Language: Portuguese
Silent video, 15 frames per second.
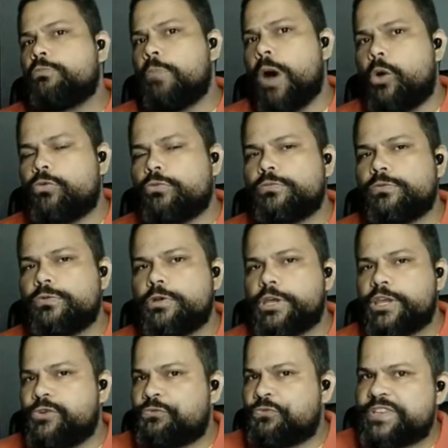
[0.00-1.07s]
Bom,
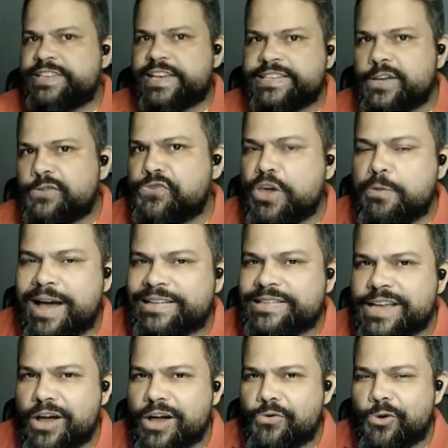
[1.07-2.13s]
eu fiz essa
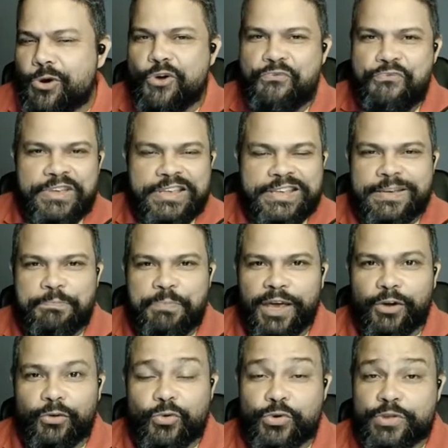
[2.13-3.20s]
afirmação ou eu fiz essa
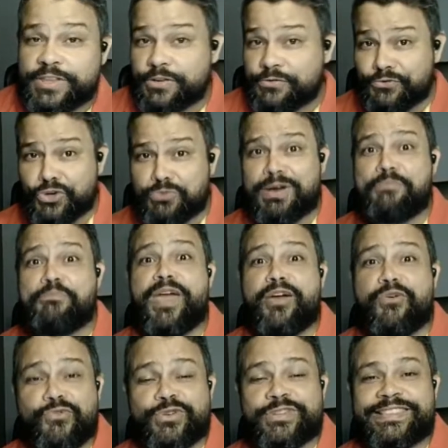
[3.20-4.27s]
pergunta? Foi uma
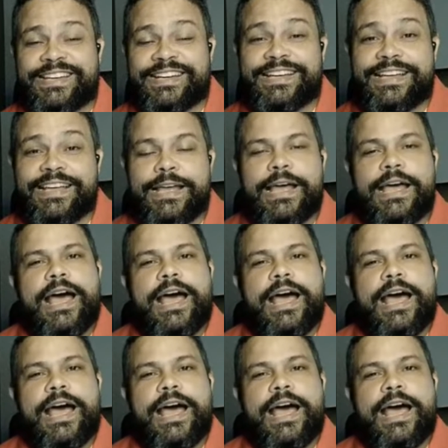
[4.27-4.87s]
pergunta.